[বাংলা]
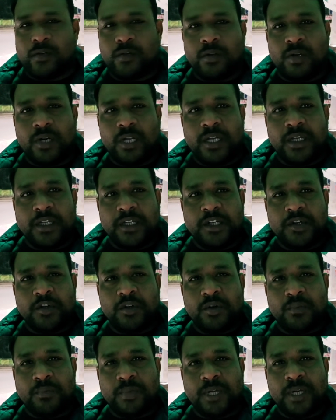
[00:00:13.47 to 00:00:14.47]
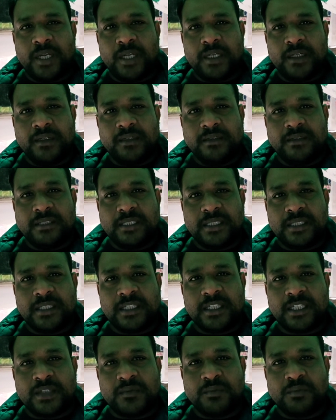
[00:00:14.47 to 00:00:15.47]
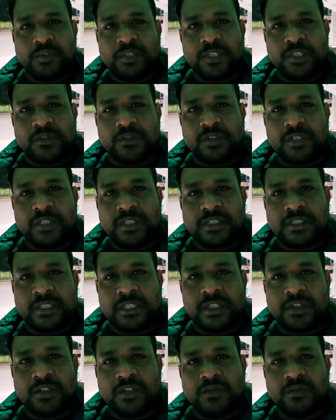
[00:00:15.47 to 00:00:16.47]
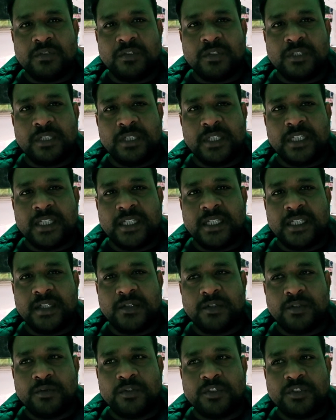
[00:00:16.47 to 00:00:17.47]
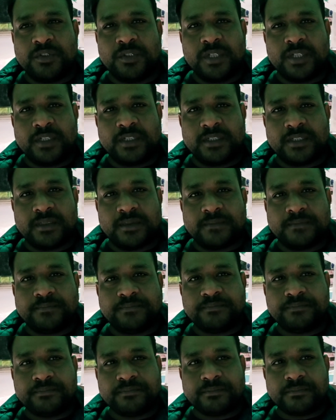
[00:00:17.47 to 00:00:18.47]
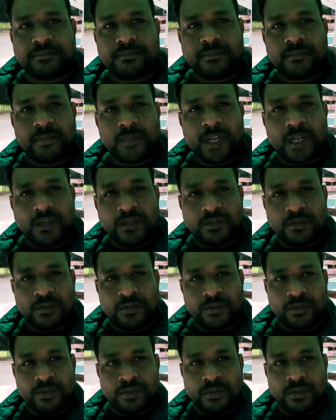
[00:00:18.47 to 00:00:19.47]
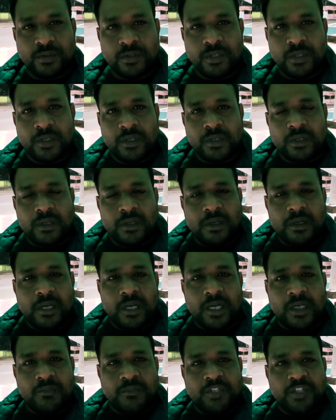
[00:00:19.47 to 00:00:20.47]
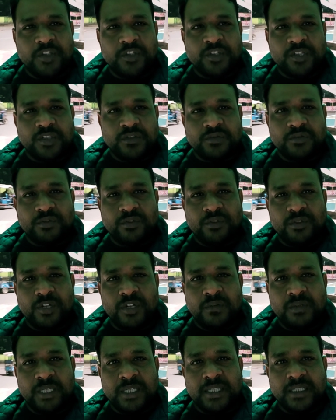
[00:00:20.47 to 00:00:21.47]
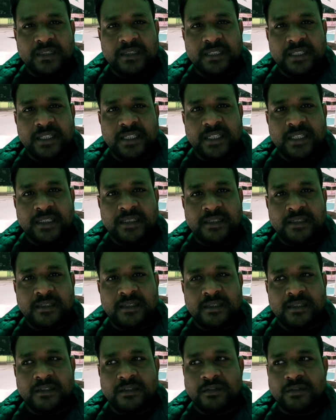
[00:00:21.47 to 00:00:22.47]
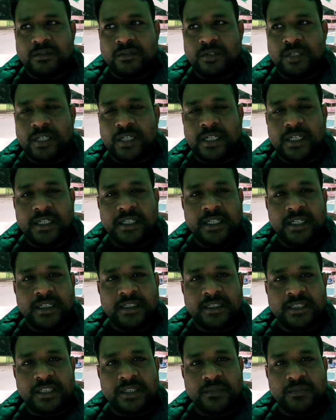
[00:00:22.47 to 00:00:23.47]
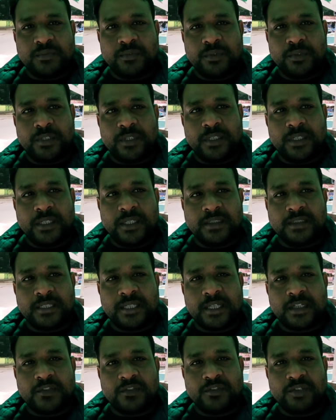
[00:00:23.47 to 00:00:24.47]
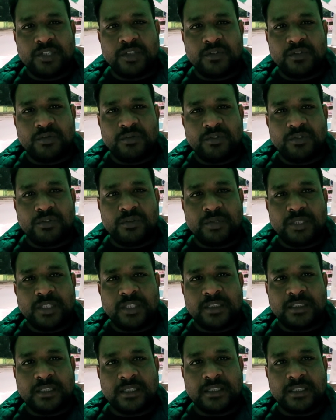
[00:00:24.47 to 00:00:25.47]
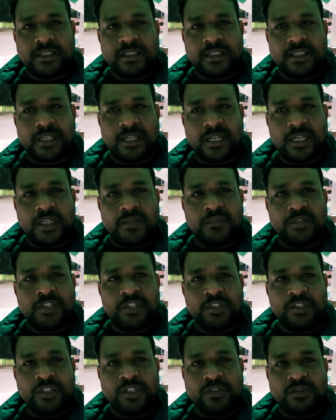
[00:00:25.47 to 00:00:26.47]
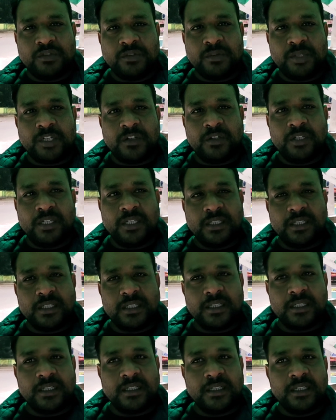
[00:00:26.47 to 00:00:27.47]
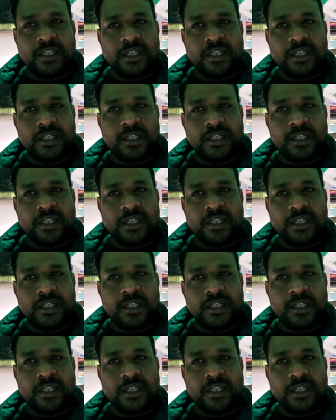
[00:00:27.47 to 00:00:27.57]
অনলাইন আর অফলাইন যে টিকিট বুকিং করে সেগুলোর মধ্যে কি কমিশন আছে তো আমি ভিডিওটা শুরু করলাম এখান থেকেই তো এটা নিয়ে আজকে পুরো ডিটেলসে আলোচনা করব তোমাদের সাথে আর ভিডিওটা যদি ভালো লেগে থাকে